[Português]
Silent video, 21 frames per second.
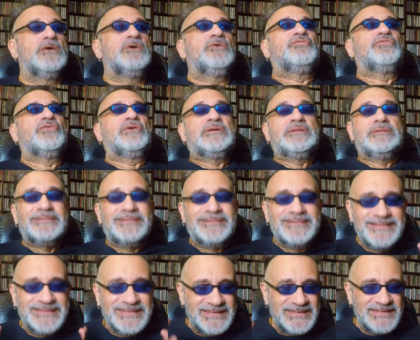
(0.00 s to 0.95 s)
Foi
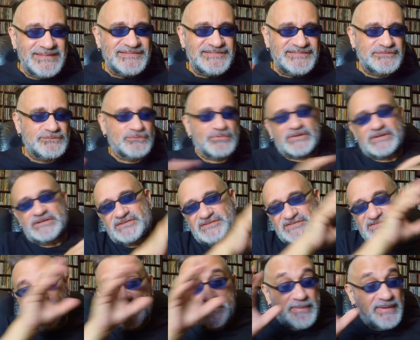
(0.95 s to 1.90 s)
nesse, durante
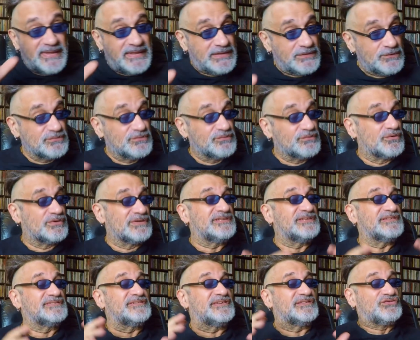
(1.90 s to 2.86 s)
esse período,
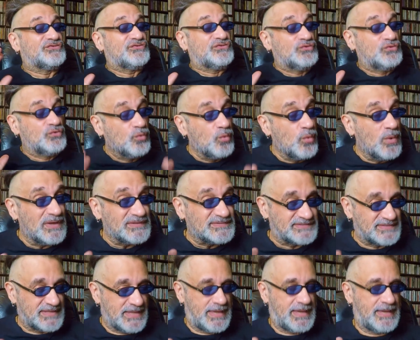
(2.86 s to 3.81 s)
durante essas
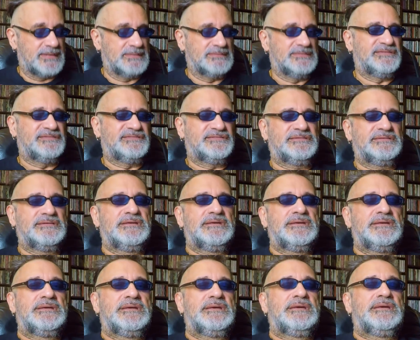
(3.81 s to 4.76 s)
duas décadas,
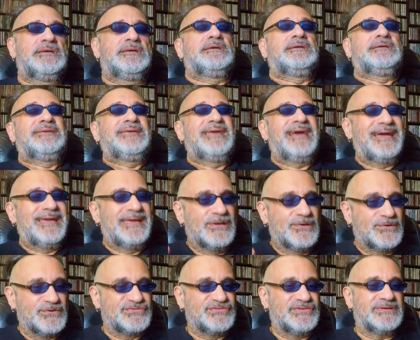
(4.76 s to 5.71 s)
que a
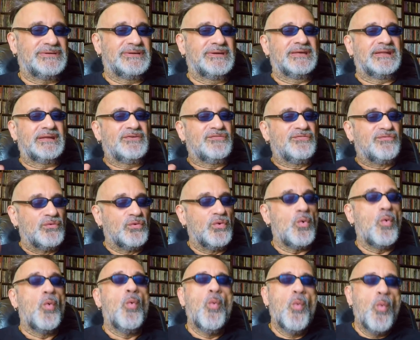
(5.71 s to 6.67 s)
Elsa
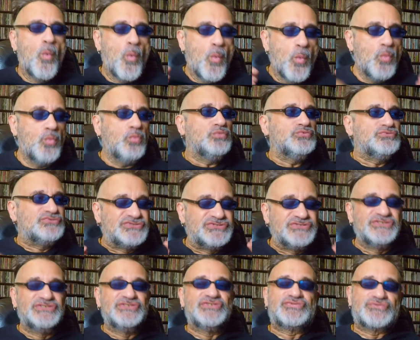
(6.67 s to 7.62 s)
gravou um
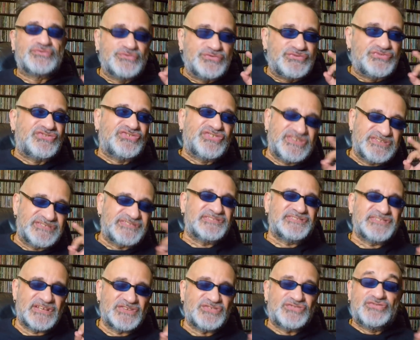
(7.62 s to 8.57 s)
disco
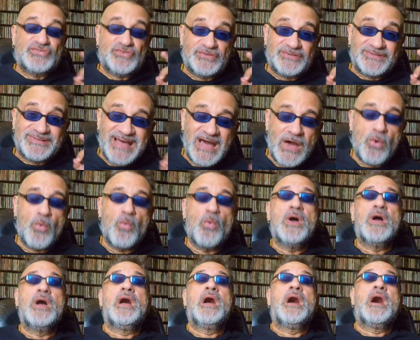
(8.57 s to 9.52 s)
sensacional
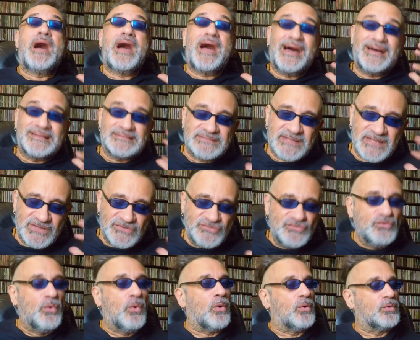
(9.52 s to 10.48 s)

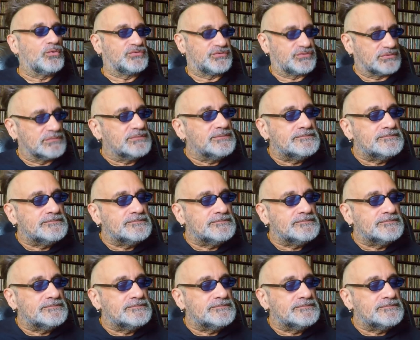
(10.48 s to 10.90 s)
atrás do outro.